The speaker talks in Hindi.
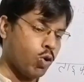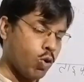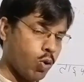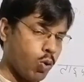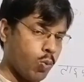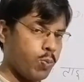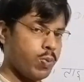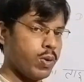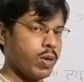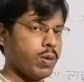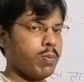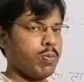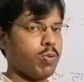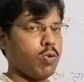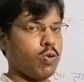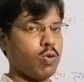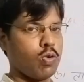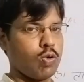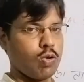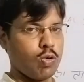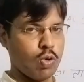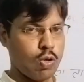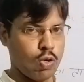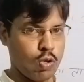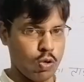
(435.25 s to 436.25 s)
ओपन
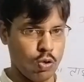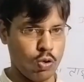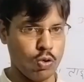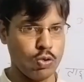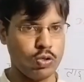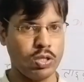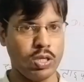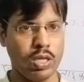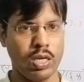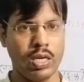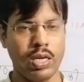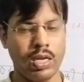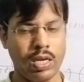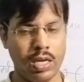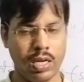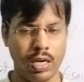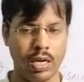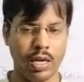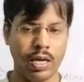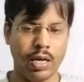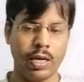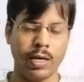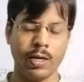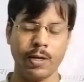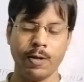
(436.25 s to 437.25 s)
फूड को क्लोज करके
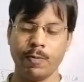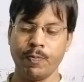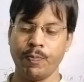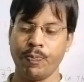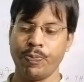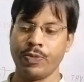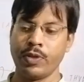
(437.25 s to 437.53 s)
रखना है